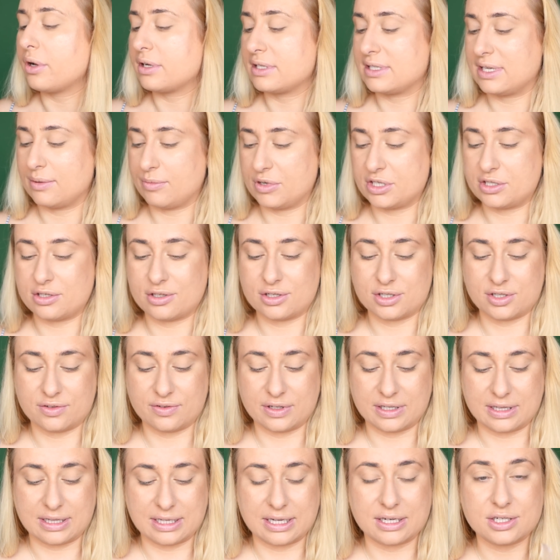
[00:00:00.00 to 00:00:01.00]
chcę mieć
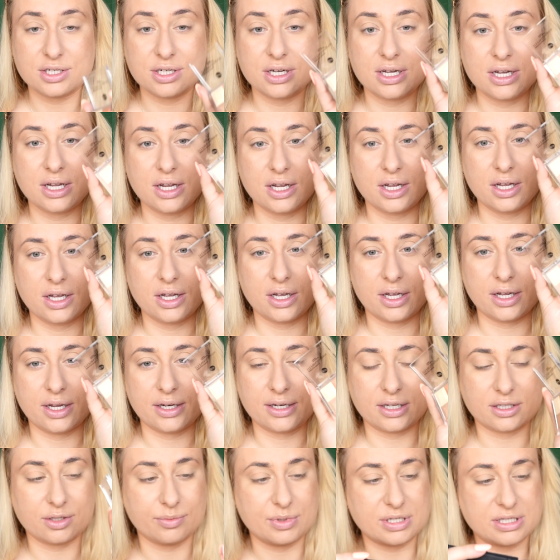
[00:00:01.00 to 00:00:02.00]
rozświetlacz, e,
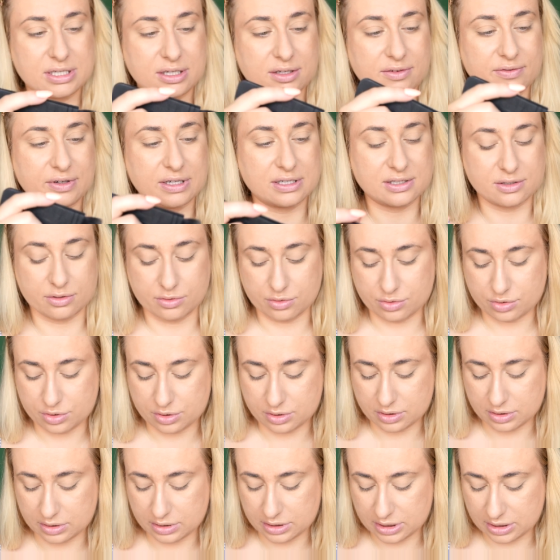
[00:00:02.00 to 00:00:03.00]
natomiast te dwa są
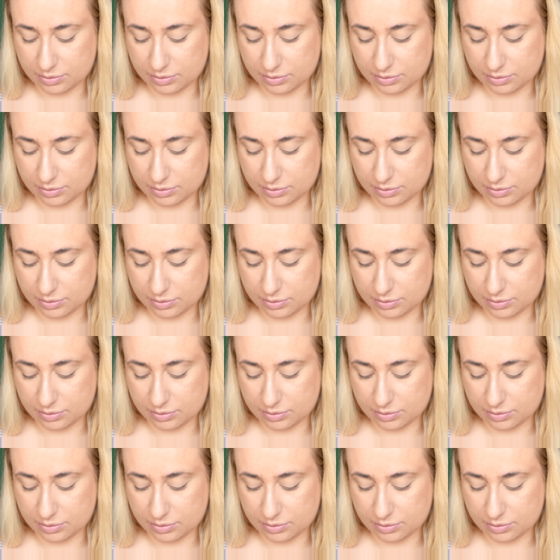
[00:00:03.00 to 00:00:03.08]
już e,